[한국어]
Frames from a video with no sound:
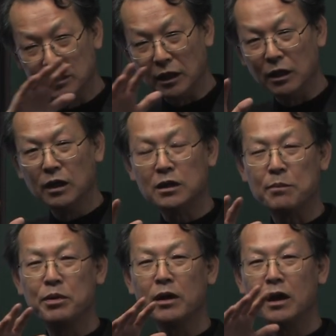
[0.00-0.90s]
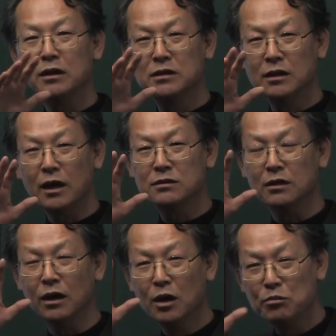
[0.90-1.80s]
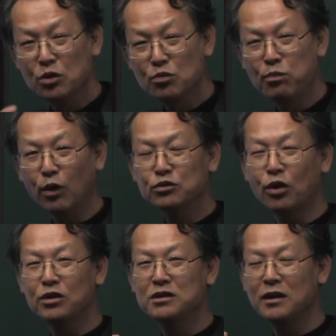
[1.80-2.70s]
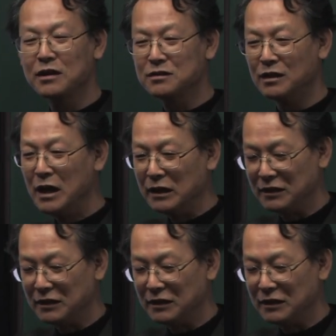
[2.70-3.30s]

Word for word: 대, 태평양을 지나서 미국 본토를 지나서